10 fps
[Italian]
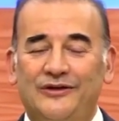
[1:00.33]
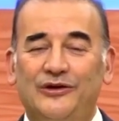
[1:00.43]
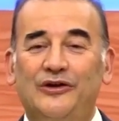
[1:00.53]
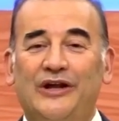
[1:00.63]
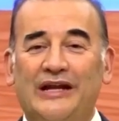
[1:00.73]

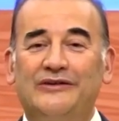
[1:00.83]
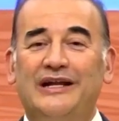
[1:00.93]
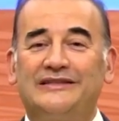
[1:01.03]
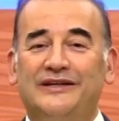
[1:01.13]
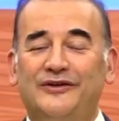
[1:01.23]
e
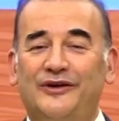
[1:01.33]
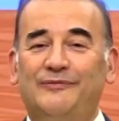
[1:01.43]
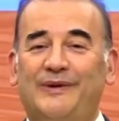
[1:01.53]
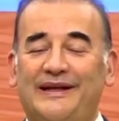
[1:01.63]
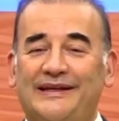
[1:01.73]
loro
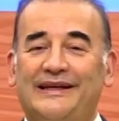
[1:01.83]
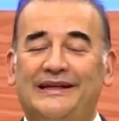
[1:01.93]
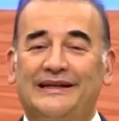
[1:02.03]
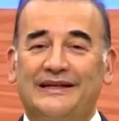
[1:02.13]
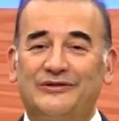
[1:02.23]
pregarono il
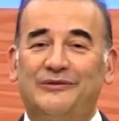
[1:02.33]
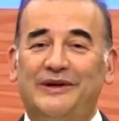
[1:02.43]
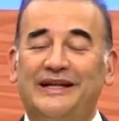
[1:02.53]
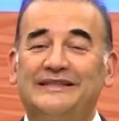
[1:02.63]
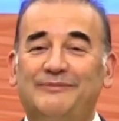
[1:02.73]
Signore
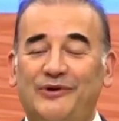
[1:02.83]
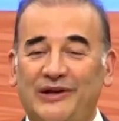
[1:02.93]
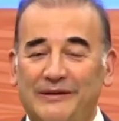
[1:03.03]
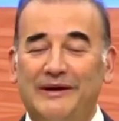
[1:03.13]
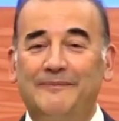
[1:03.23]
perché le
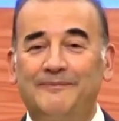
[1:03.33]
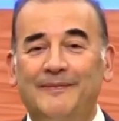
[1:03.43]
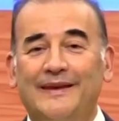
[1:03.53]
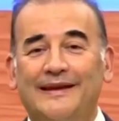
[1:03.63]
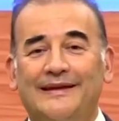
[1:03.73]

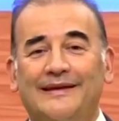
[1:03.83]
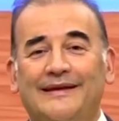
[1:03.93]
risolvesse